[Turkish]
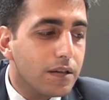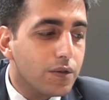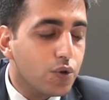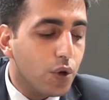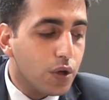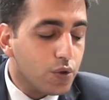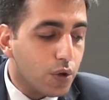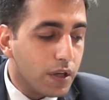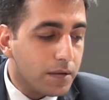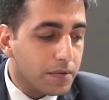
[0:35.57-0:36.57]
şöyle
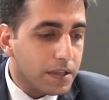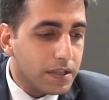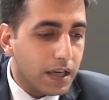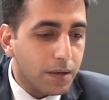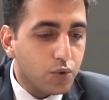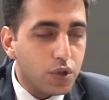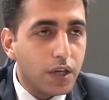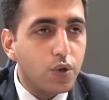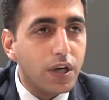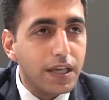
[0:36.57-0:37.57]
söyleyeyim size, bu
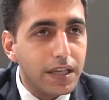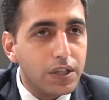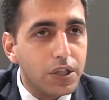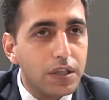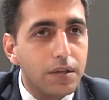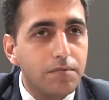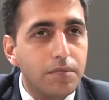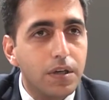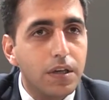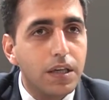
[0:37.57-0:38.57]
sektöre giriş yılım
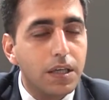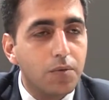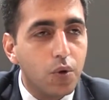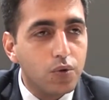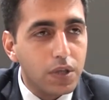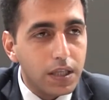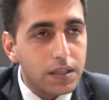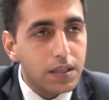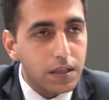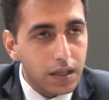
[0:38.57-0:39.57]

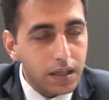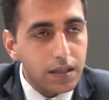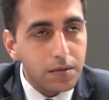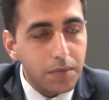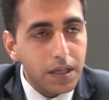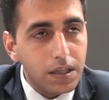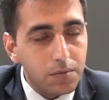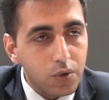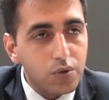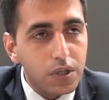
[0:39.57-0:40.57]
2018 e, yılına girdim. Ben
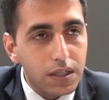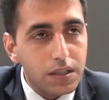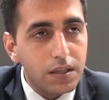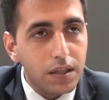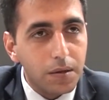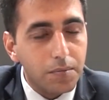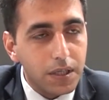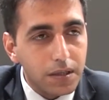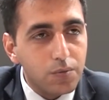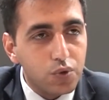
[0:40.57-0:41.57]
2018 yılından
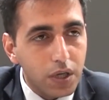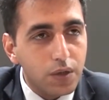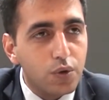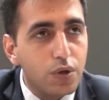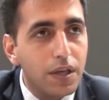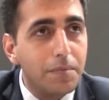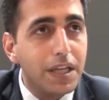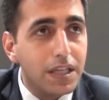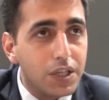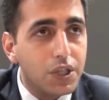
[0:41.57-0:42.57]
beridir bu sektördeyim.
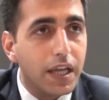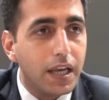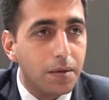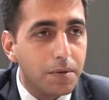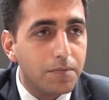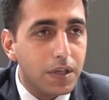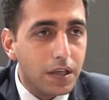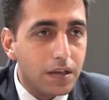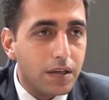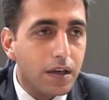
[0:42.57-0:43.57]
İlk iş deneyimimdi.
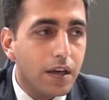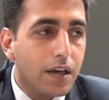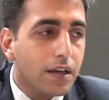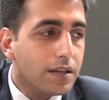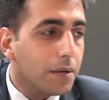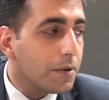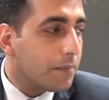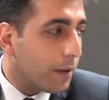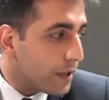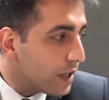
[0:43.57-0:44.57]

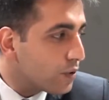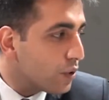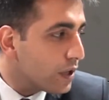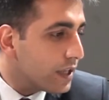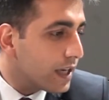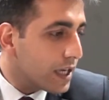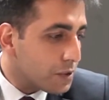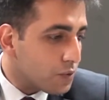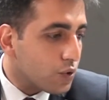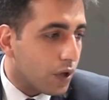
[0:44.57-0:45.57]
Tabii babadan dolayı da
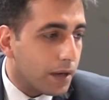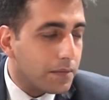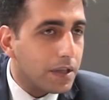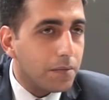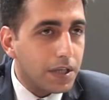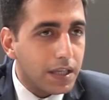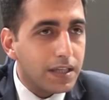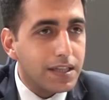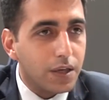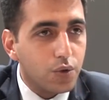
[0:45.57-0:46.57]
geçmiş dönemde de
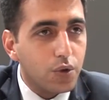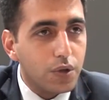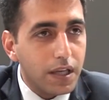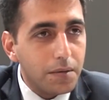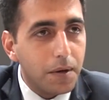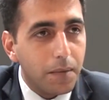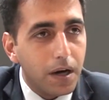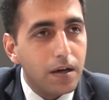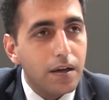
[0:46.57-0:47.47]
makine sektöründeydim ama